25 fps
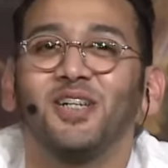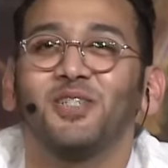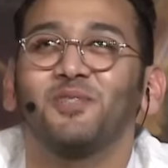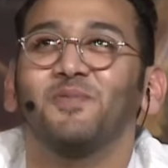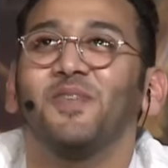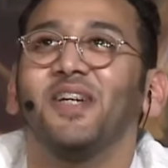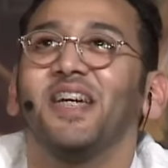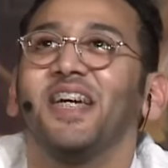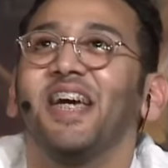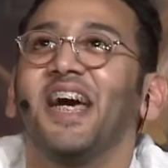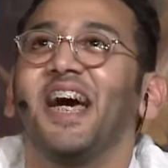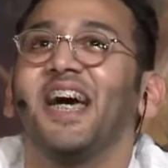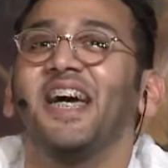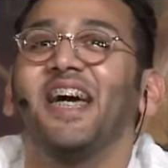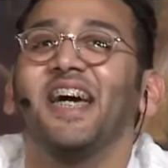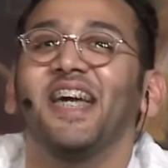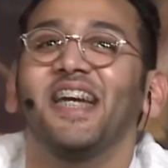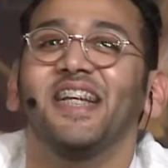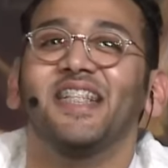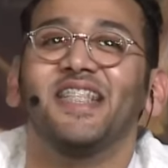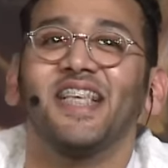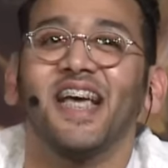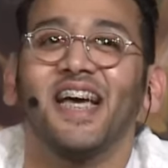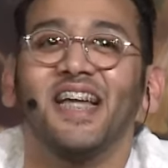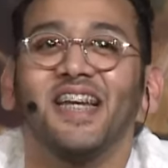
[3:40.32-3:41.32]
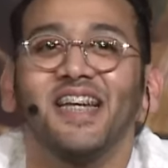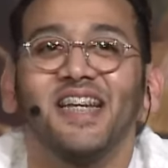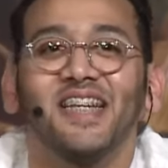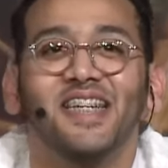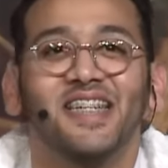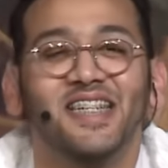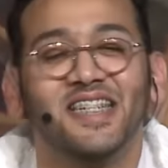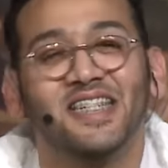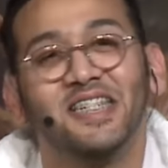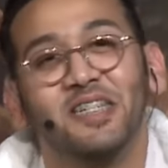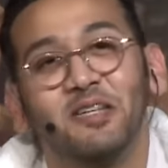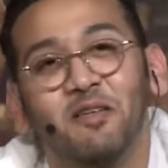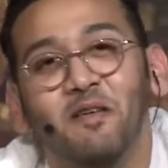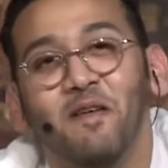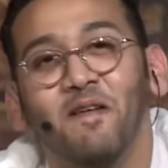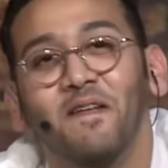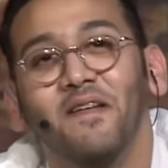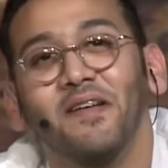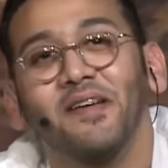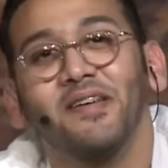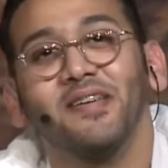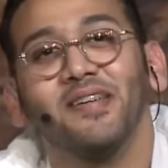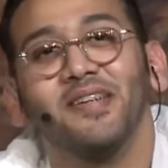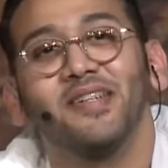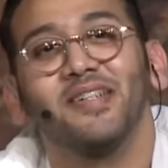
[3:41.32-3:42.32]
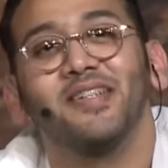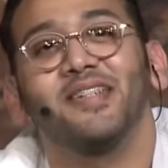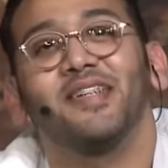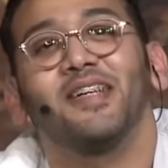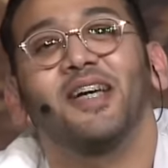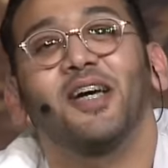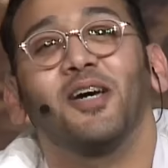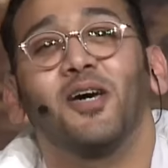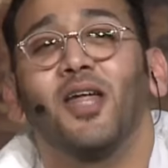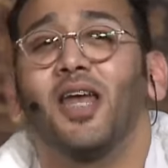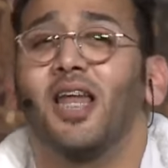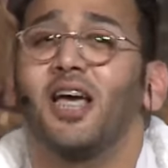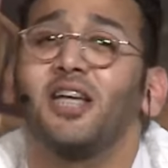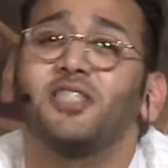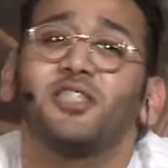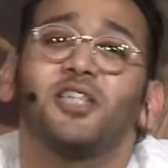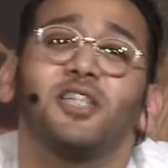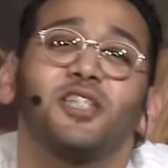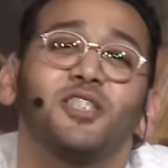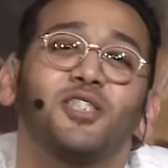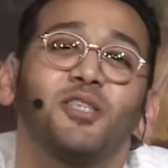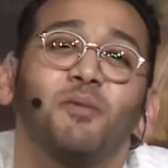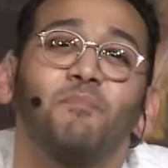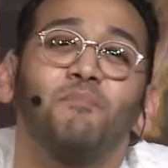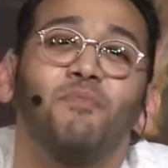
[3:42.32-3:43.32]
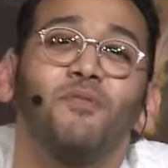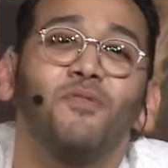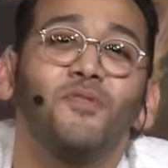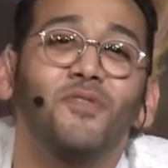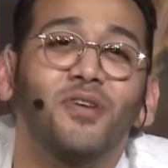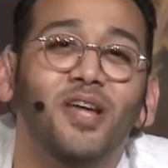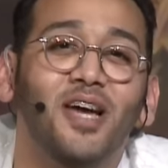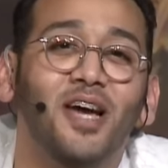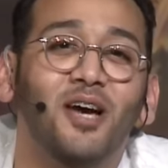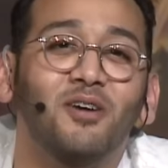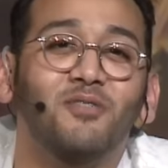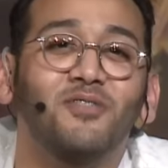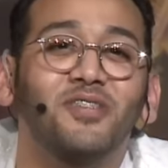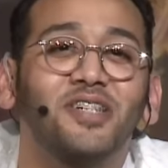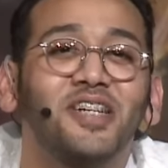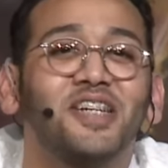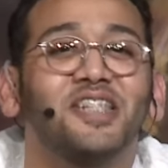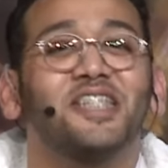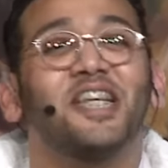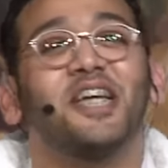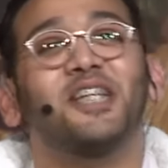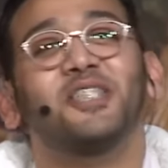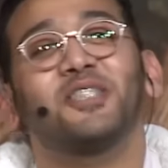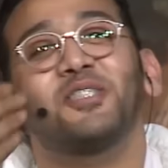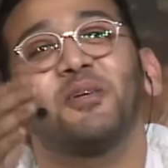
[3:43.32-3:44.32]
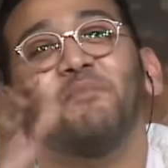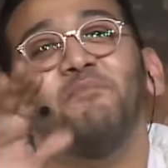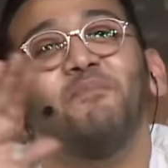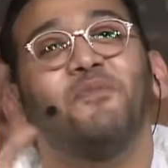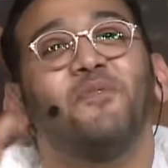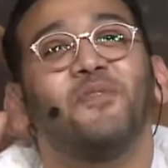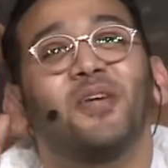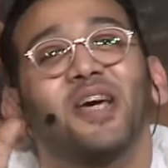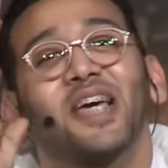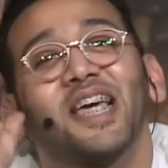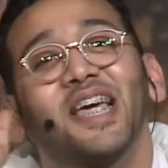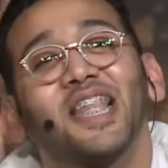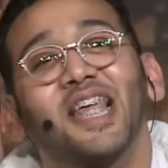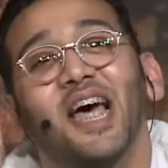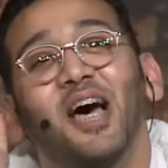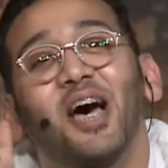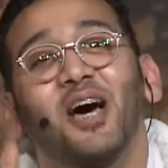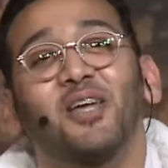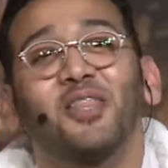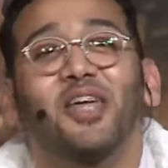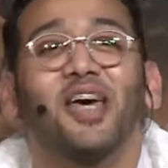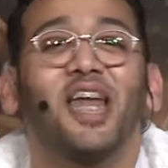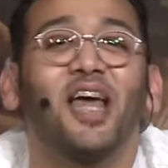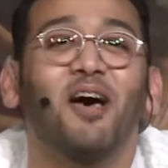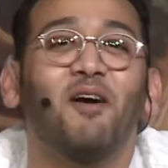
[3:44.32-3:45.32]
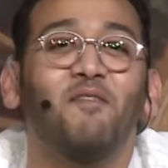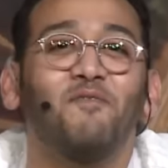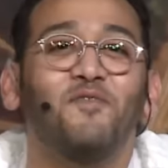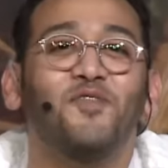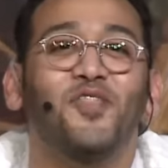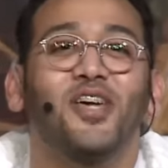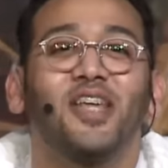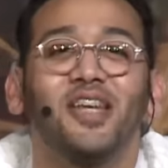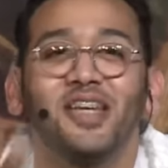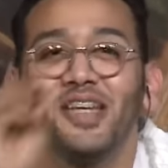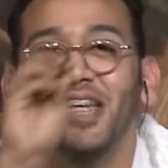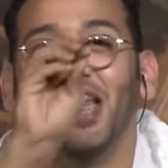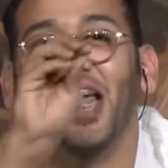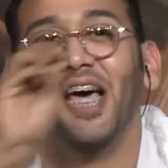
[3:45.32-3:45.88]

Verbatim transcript: شوية أحيانا تعلق الله يزيل السبورة يا أخوي نرجع للسبورة كذا وضعنا أفضل